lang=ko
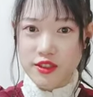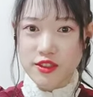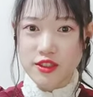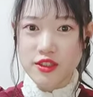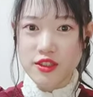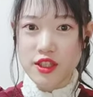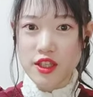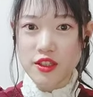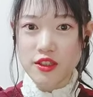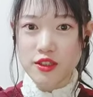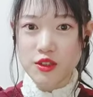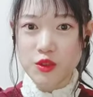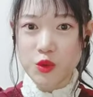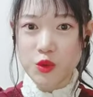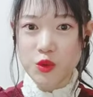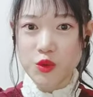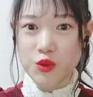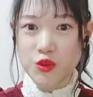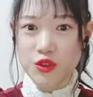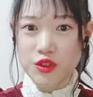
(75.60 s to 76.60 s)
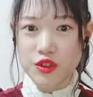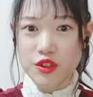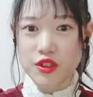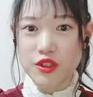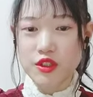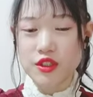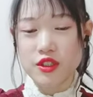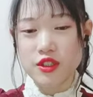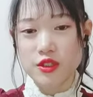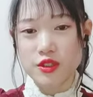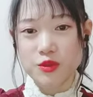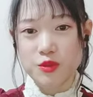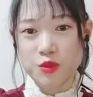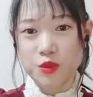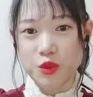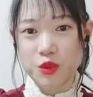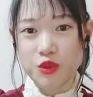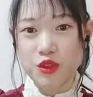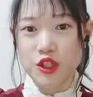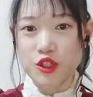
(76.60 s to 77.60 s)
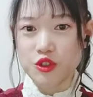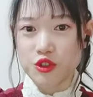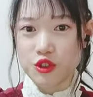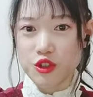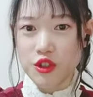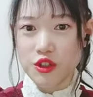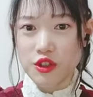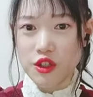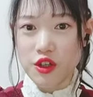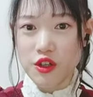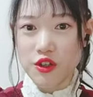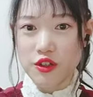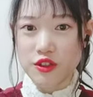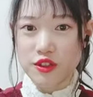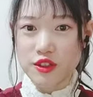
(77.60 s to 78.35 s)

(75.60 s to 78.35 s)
세인트 코롱을 보내주셔서